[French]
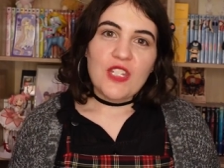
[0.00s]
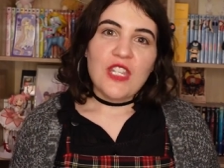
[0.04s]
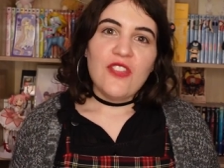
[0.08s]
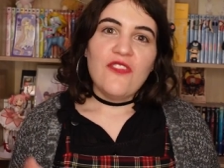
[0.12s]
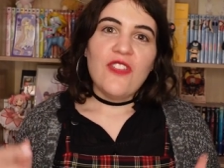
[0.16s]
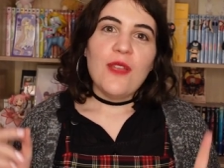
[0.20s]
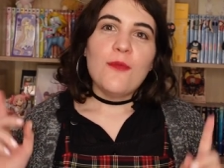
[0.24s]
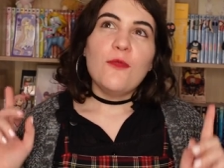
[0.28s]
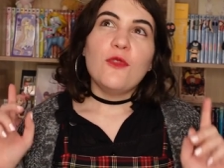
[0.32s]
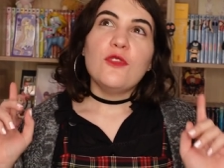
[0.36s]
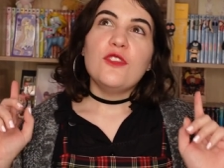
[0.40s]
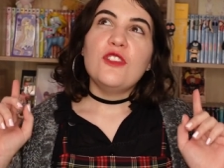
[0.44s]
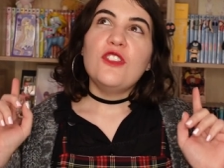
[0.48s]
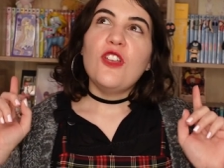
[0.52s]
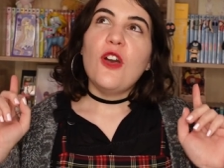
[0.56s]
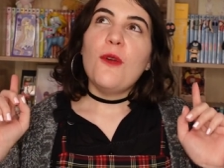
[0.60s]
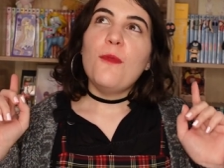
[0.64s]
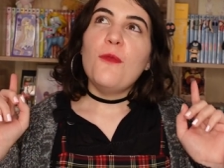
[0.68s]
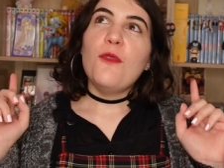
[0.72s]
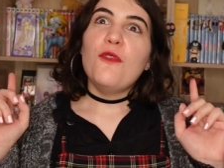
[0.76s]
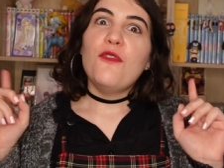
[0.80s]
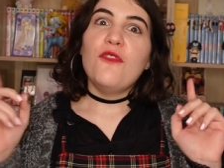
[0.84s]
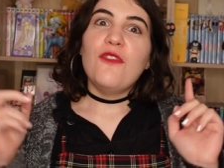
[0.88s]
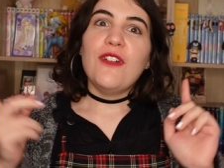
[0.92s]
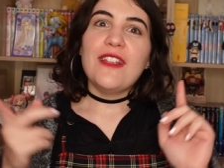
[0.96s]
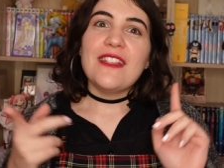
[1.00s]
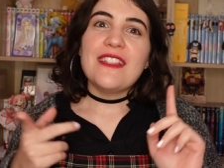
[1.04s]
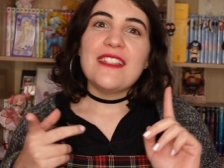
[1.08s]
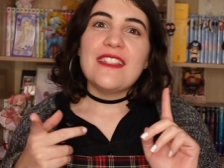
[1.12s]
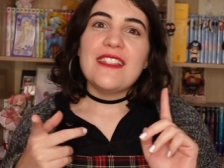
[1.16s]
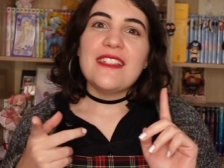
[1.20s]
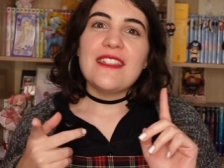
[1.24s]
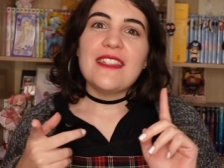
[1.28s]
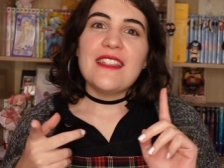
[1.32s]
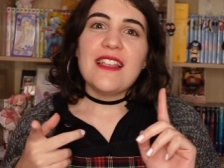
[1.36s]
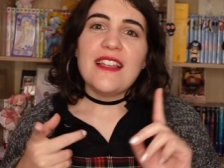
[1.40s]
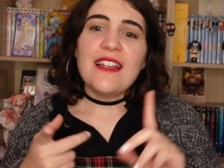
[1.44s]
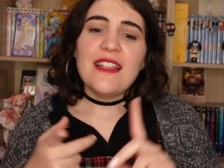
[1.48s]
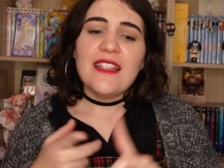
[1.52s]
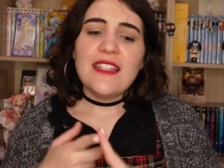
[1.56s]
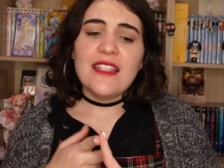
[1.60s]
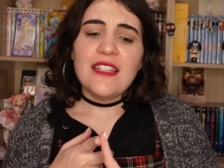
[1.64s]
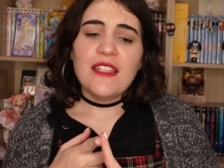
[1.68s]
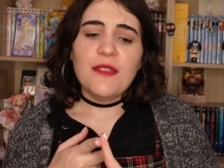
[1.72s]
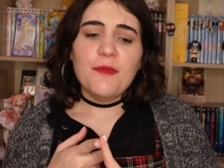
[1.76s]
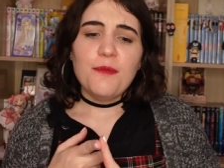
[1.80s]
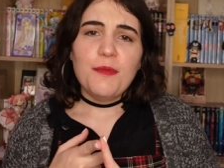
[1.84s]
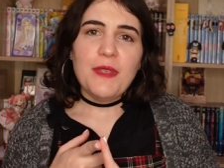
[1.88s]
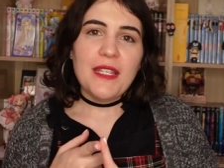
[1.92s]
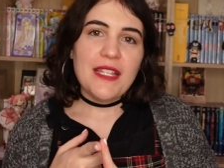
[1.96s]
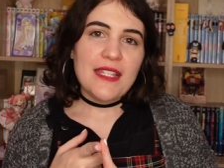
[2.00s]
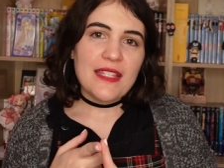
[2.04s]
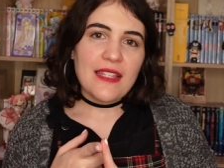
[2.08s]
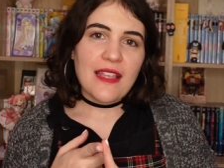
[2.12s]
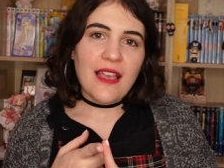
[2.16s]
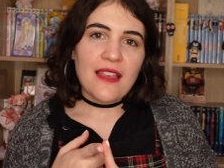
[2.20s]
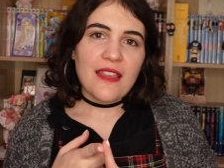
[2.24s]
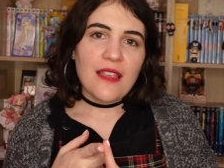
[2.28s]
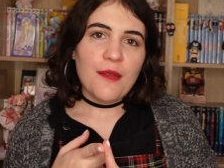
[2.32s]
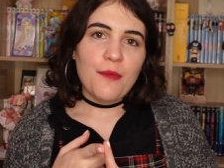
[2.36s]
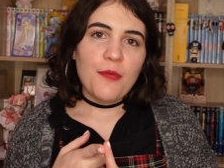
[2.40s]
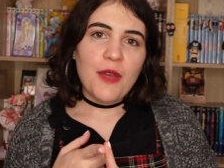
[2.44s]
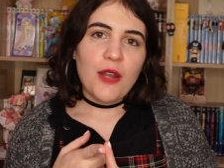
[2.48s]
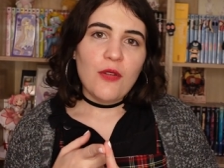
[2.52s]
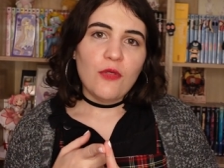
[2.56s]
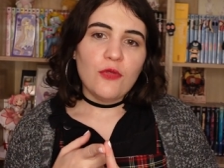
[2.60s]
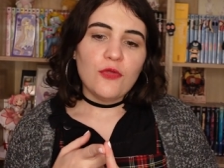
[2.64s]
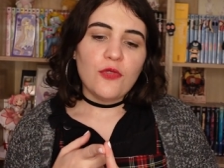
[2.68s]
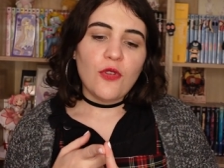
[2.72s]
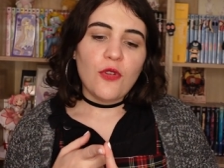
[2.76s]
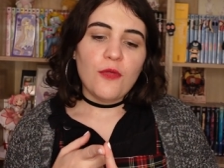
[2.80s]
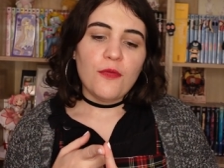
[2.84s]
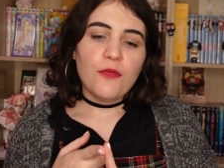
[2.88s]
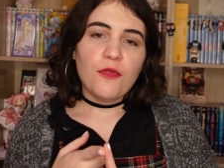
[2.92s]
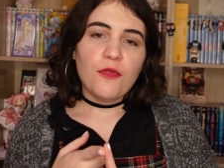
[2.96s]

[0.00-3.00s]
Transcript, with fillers: J'ai fait mon top 25 Pixar il y a pas longtemps.